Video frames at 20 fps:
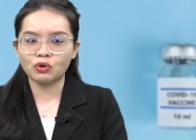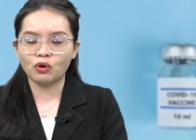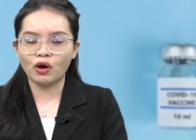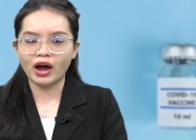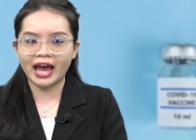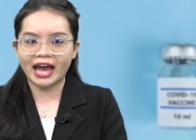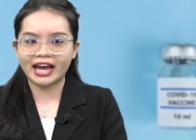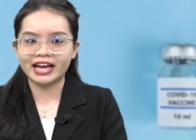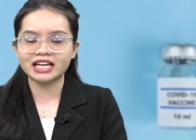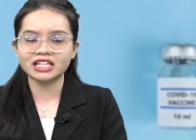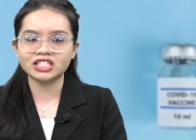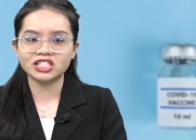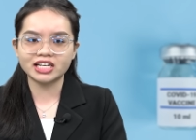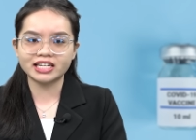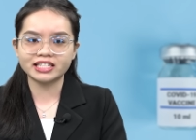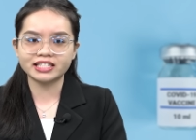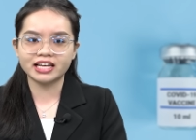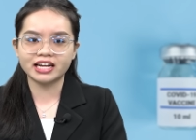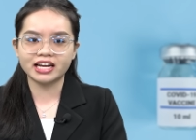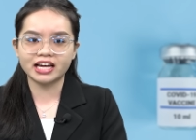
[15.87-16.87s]
của hãng
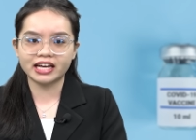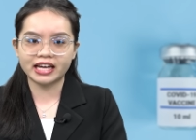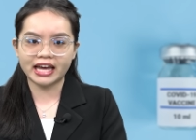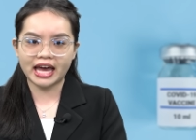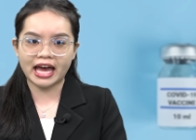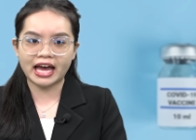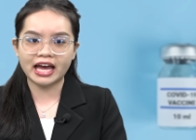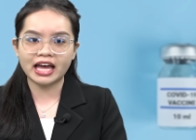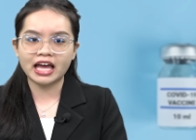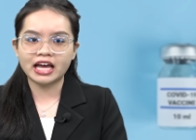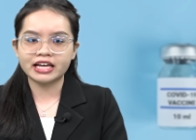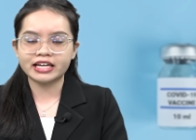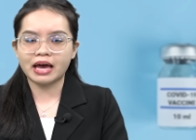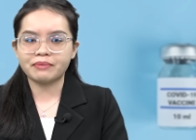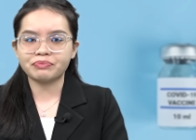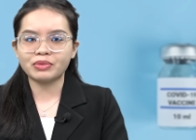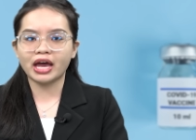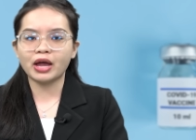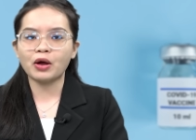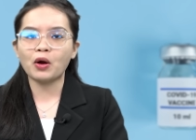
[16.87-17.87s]
AstraZeneca
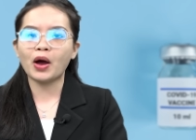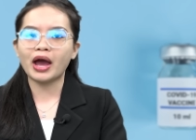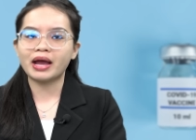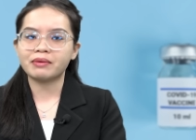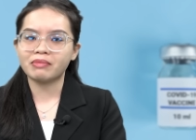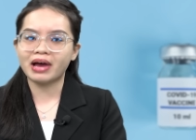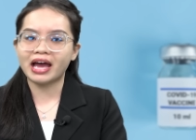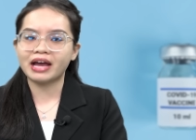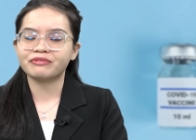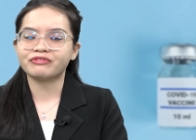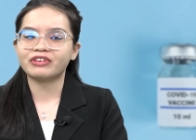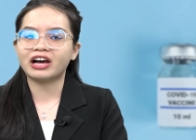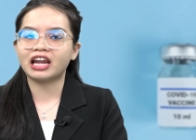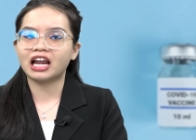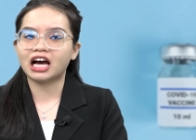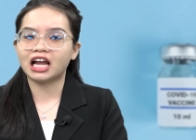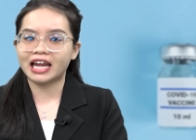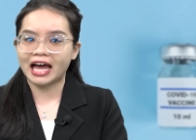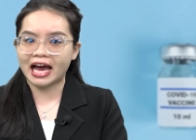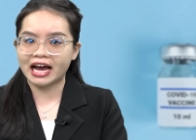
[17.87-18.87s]
cảm thấy hoang mang và
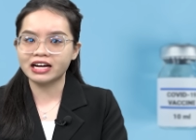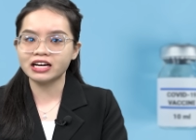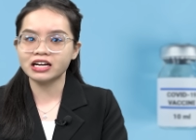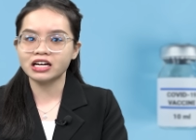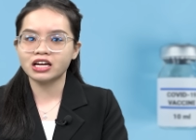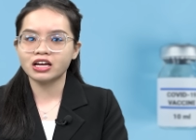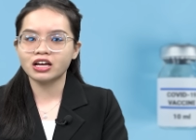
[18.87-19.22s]
lo lắng.